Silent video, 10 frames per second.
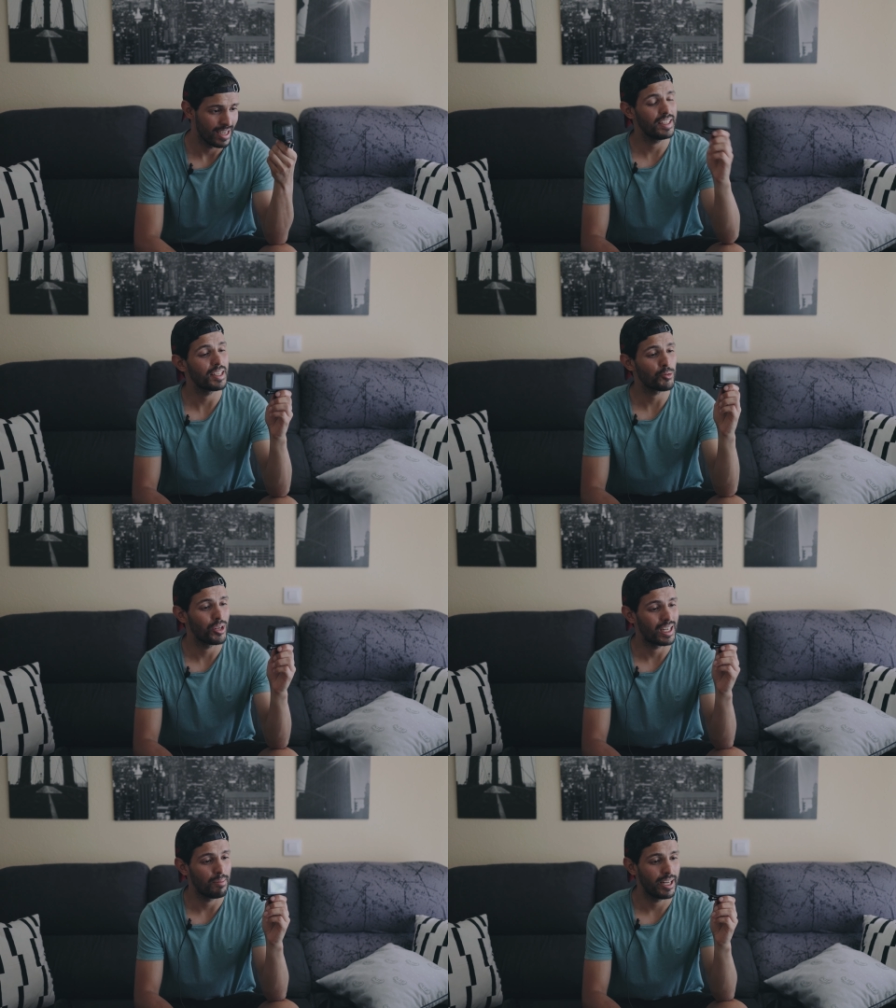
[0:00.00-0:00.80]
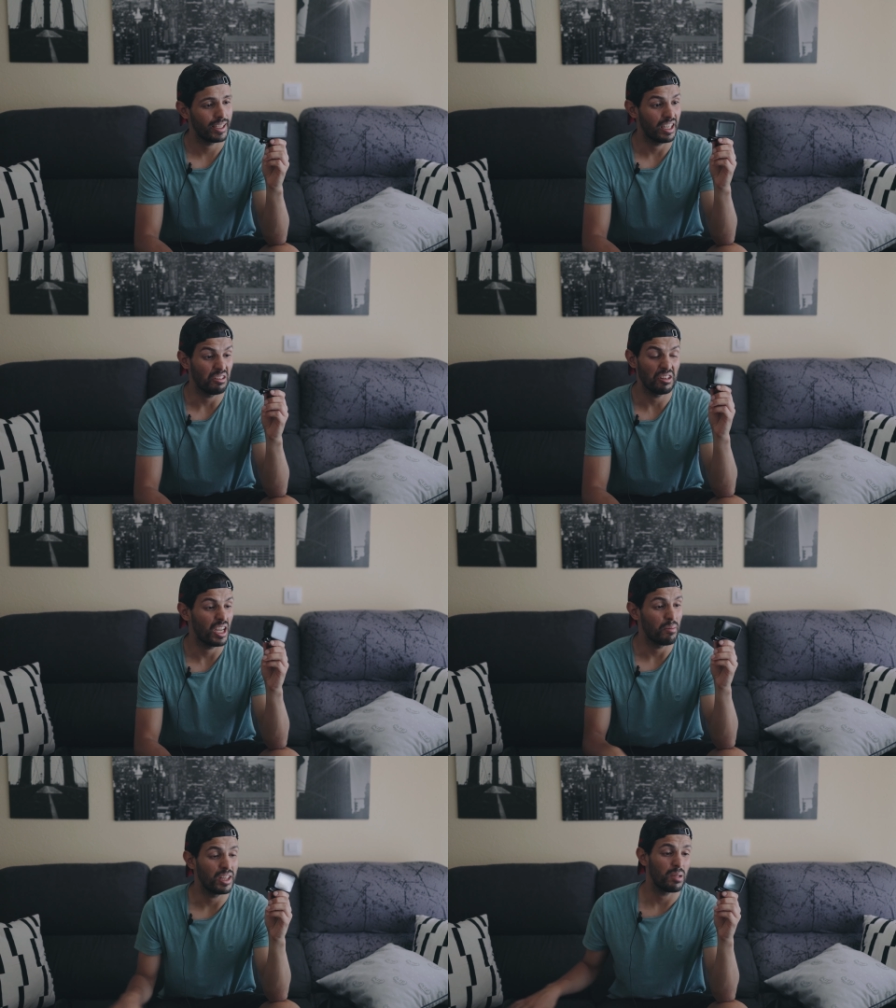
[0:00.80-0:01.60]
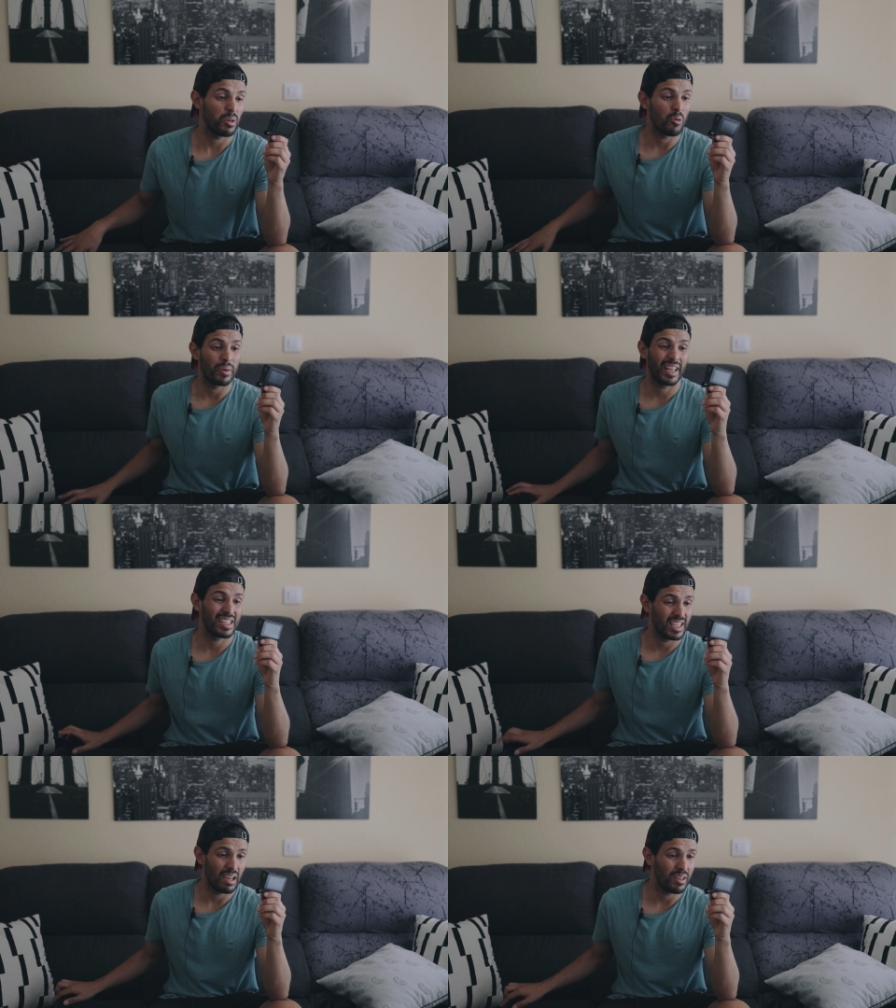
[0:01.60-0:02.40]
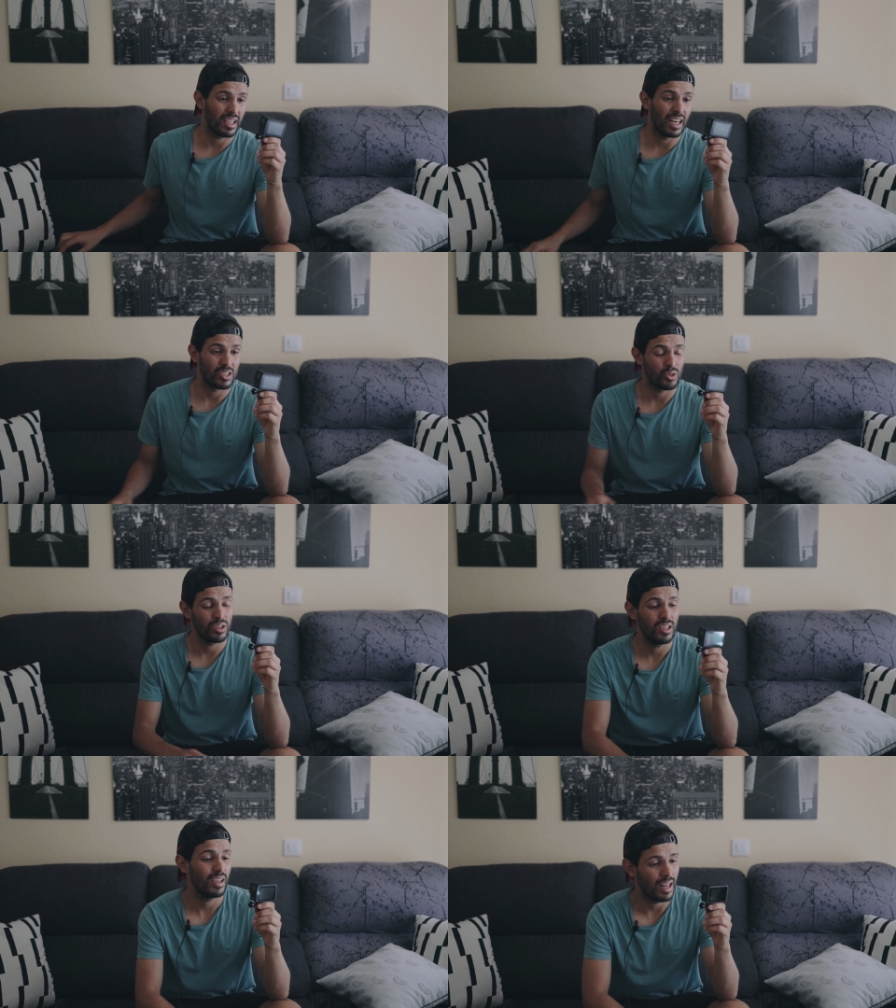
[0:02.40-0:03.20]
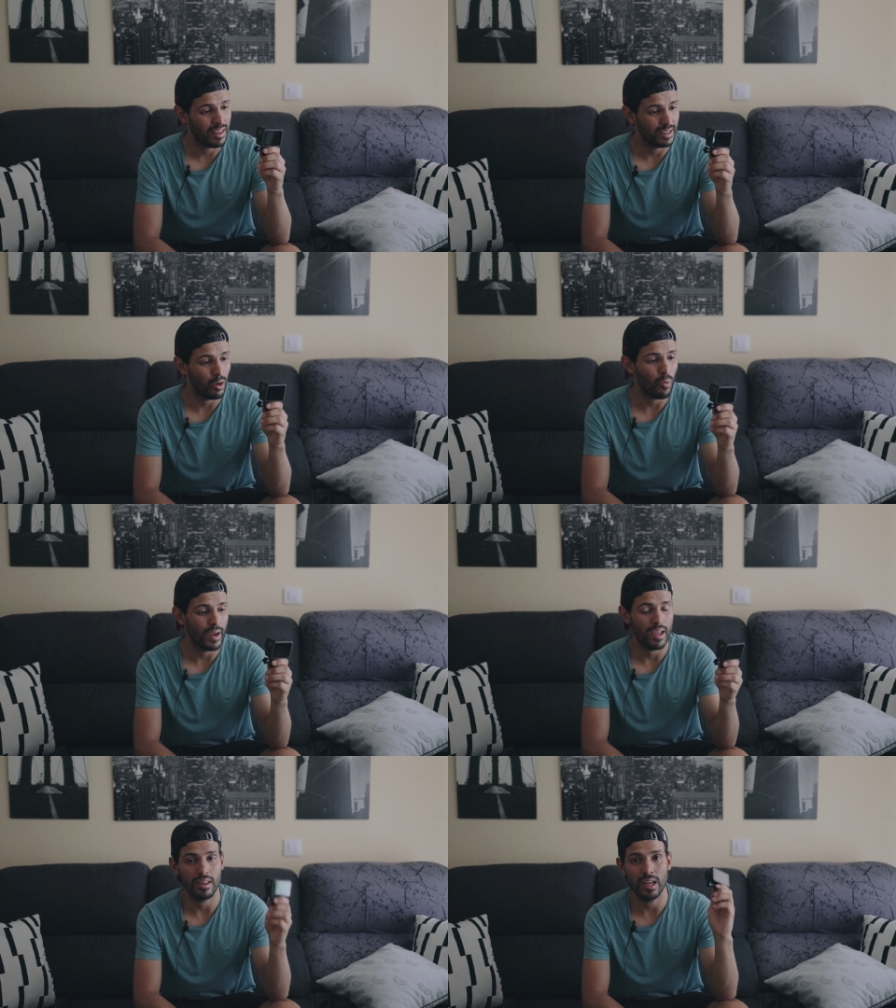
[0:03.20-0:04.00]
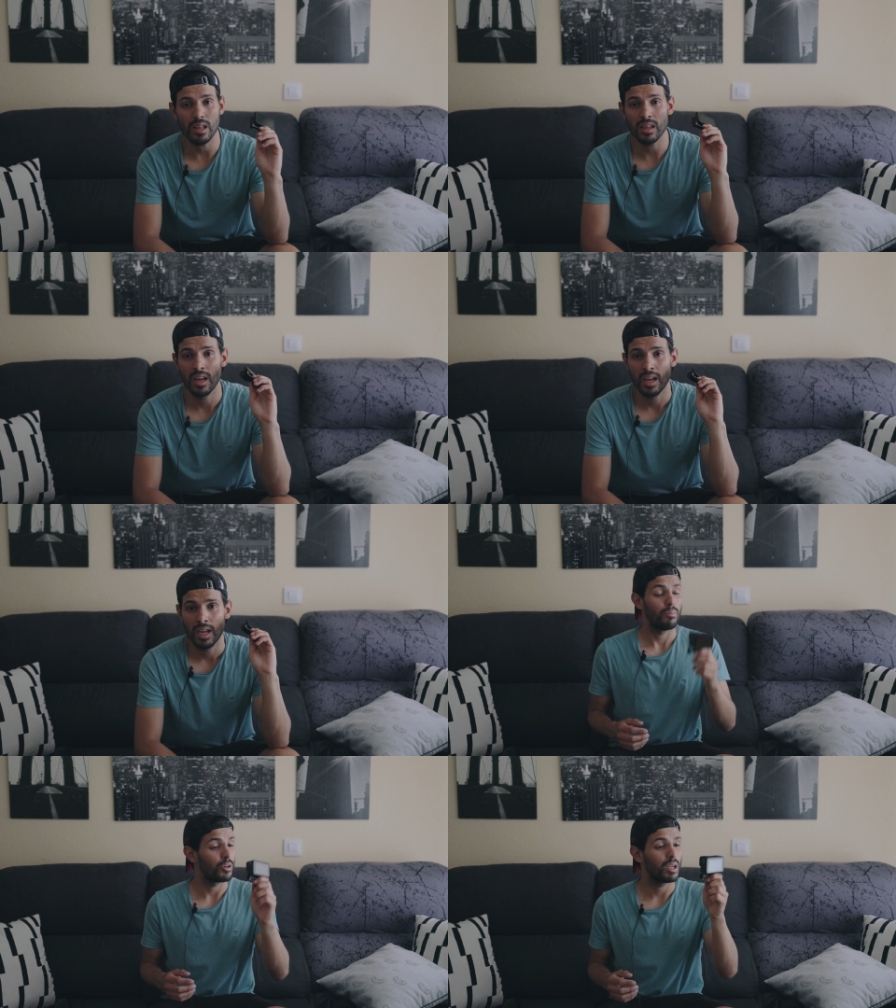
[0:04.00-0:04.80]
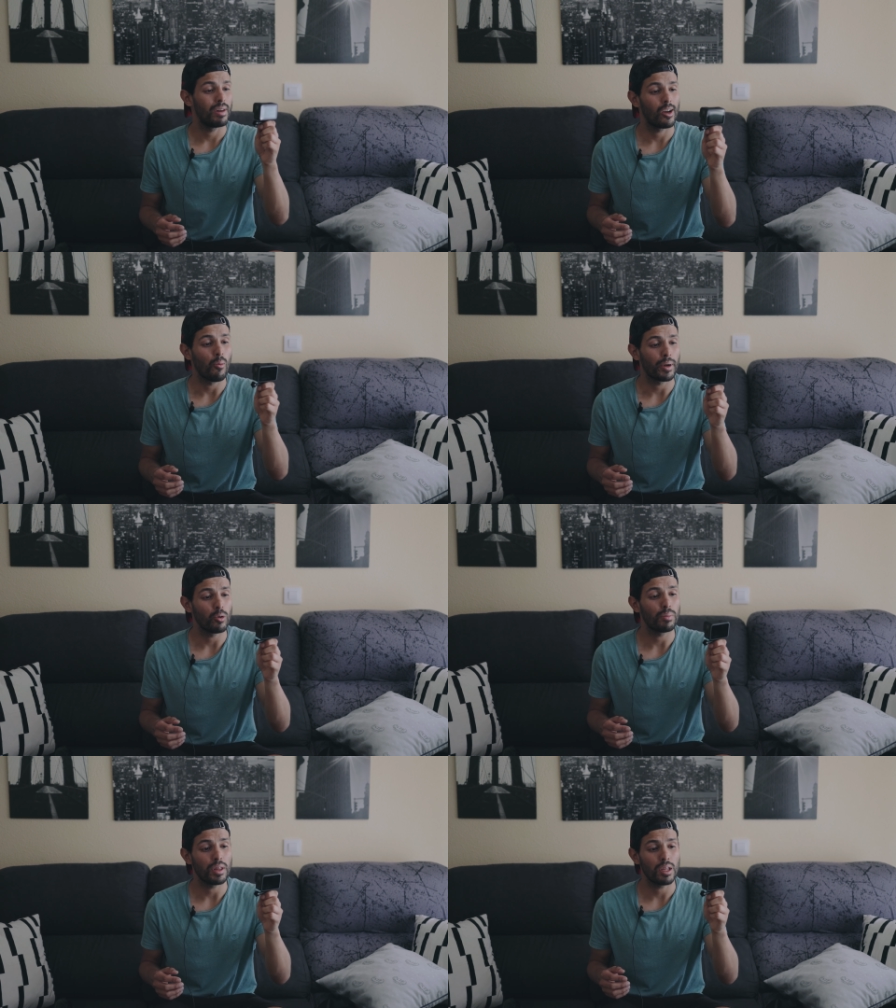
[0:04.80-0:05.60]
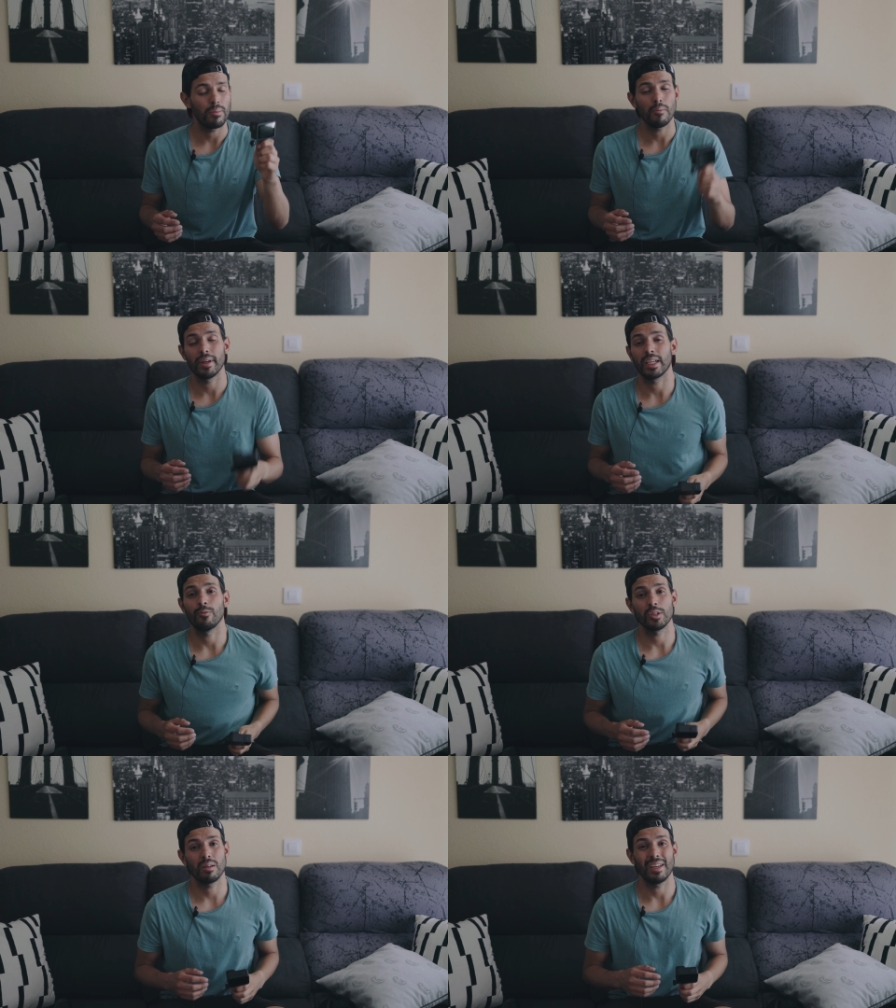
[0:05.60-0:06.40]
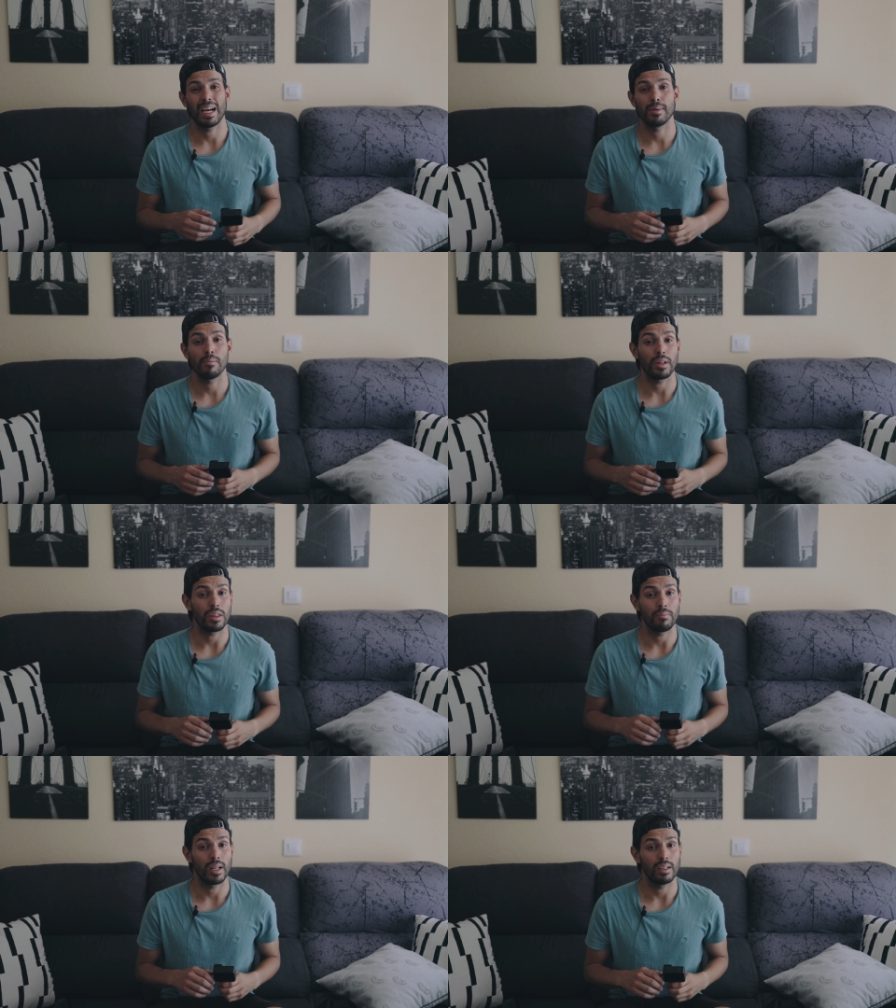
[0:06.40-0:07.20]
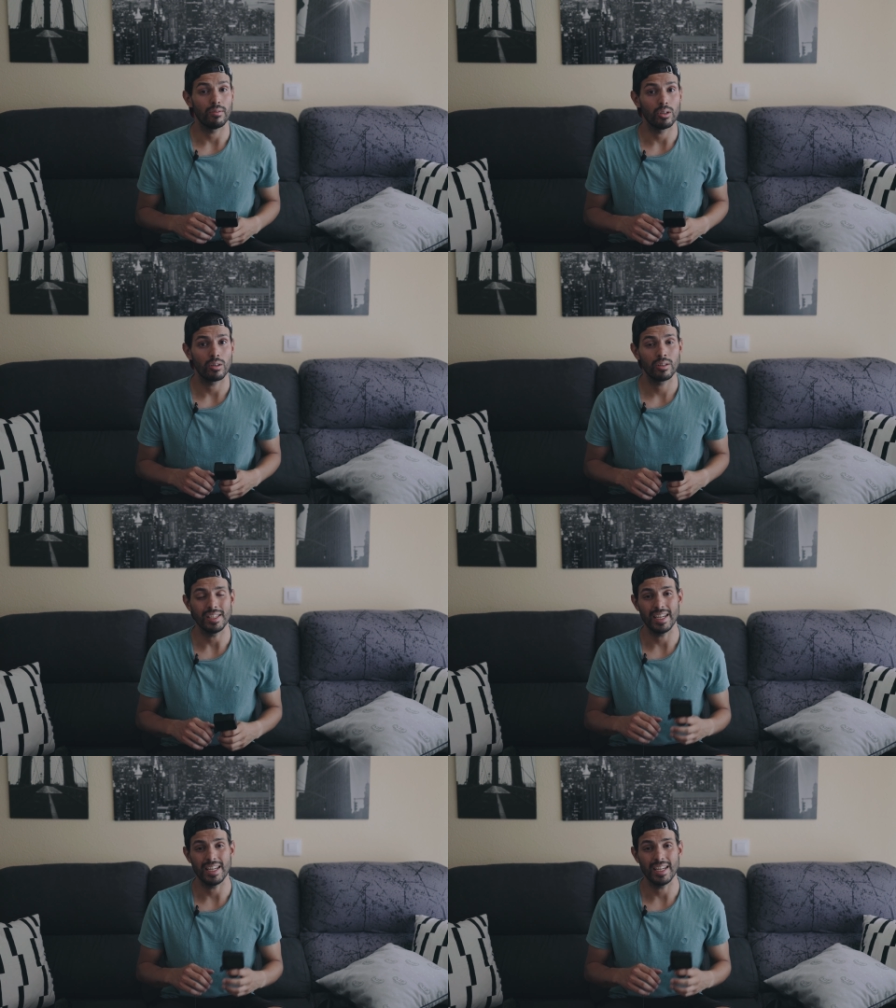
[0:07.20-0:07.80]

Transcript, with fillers: Y es que es una cámara que irónicamente me compré casi a la vez que la Sony, que la zv 10 e porque me la compré en un principio para que fuese mi cámara principal de blog,